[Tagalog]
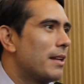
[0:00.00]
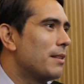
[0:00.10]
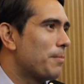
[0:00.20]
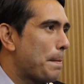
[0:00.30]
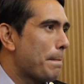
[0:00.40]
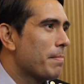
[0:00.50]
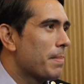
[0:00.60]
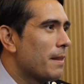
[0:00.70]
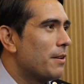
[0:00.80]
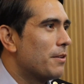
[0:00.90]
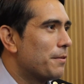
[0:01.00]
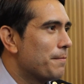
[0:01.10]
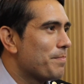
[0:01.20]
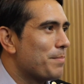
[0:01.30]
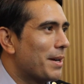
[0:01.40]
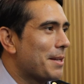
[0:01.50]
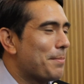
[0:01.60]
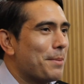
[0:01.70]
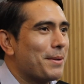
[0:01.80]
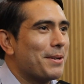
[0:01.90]
And, you know, bata
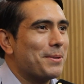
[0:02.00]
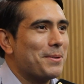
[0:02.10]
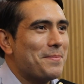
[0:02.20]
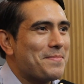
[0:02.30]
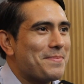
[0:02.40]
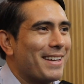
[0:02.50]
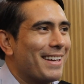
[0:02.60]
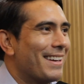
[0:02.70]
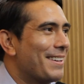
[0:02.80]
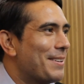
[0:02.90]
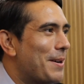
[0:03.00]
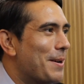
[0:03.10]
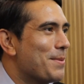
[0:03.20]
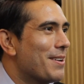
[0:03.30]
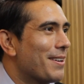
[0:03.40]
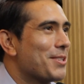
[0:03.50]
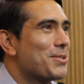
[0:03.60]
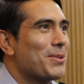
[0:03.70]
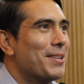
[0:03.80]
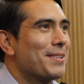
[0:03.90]
pa naman ako Uh, I'm young and
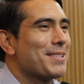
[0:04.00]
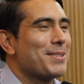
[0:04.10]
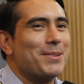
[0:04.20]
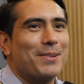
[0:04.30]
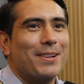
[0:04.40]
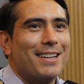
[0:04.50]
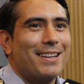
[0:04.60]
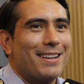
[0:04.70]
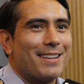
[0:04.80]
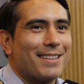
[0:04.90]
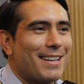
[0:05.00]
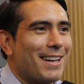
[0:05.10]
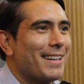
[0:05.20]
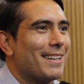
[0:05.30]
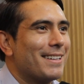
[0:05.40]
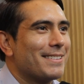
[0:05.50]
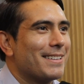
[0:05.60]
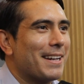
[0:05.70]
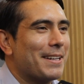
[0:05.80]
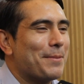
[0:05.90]
strong, so hanggat kaya,
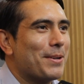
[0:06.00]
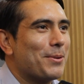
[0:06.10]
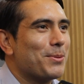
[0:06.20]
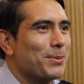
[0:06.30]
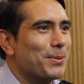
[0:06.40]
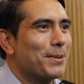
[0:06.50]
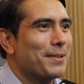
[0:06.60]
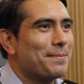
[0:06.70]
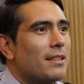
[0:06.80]
lagi naman ako tutulong.